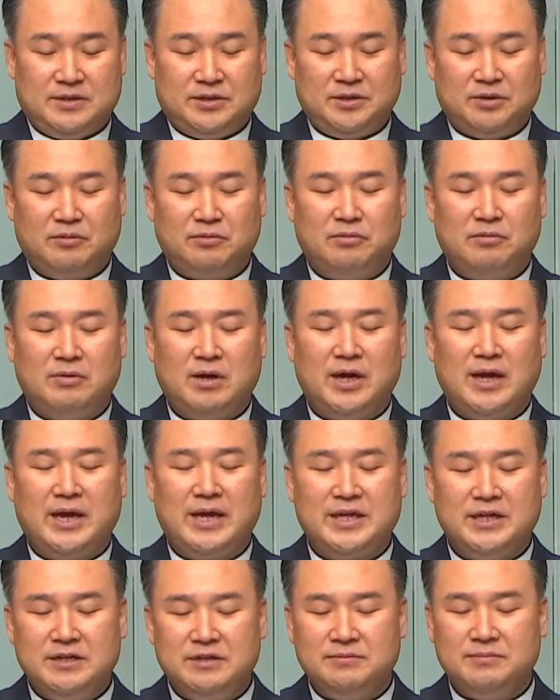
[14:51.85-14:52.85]

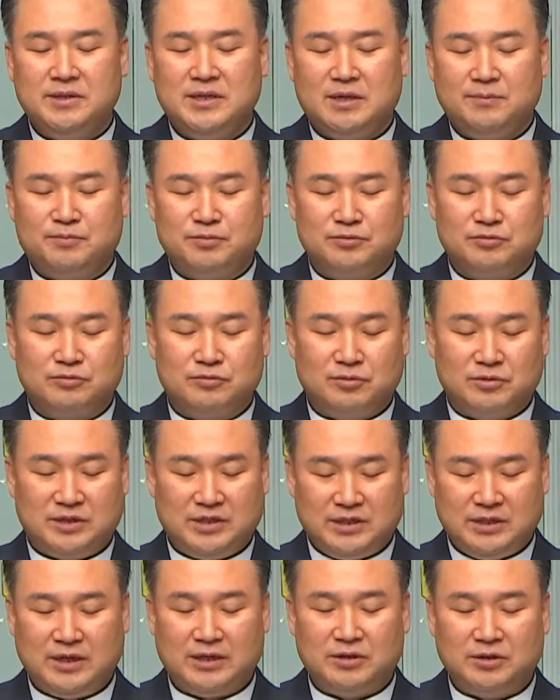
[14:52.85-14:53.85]
여호와의 이름이라 부르고
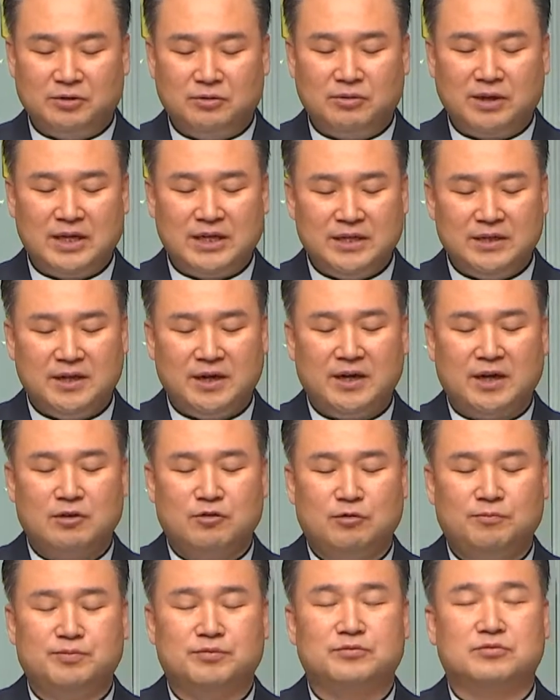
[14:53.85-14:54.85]
여호와
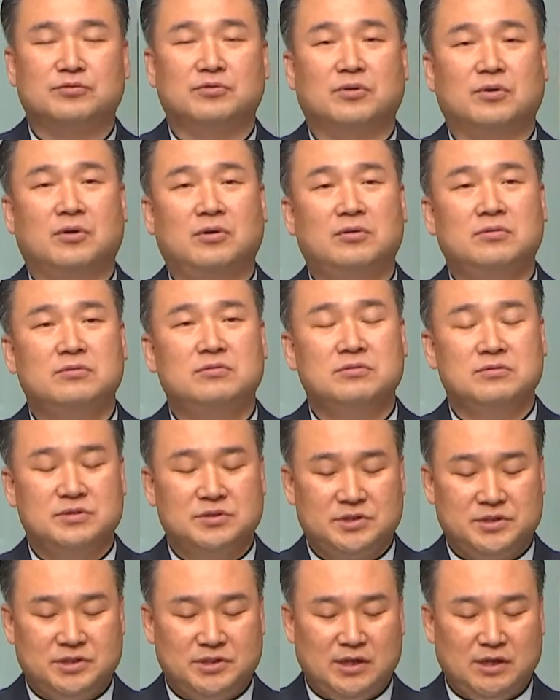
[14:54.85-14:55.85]
이레라고 부르고
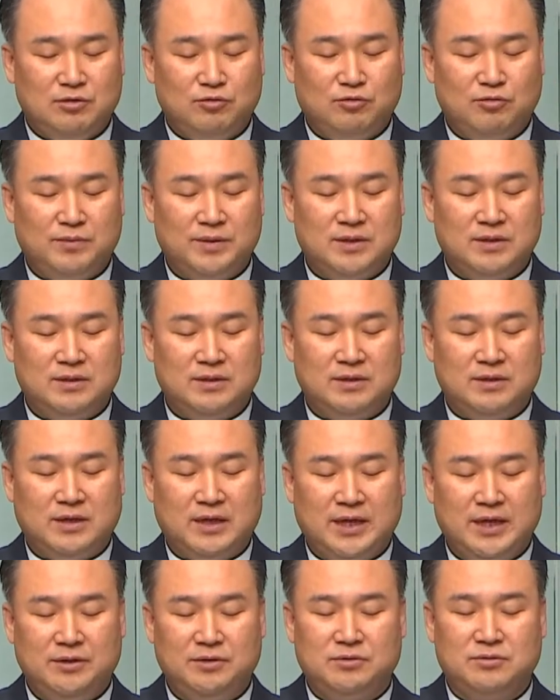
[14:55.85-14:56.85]
신앙 고백을
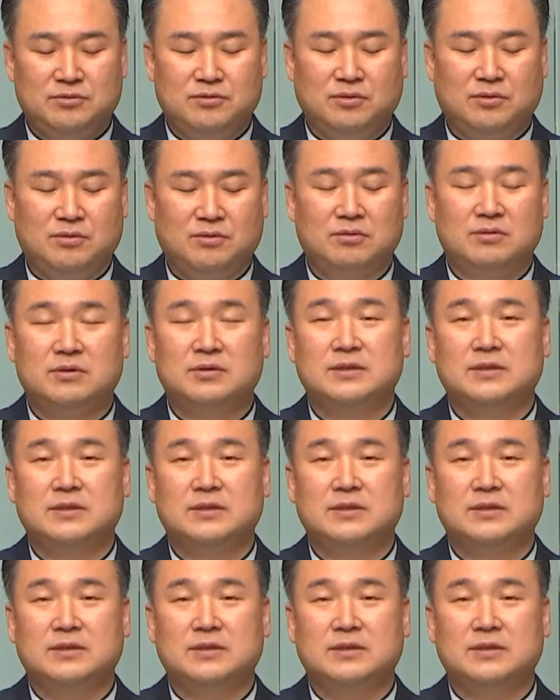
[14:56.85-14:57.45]
하였고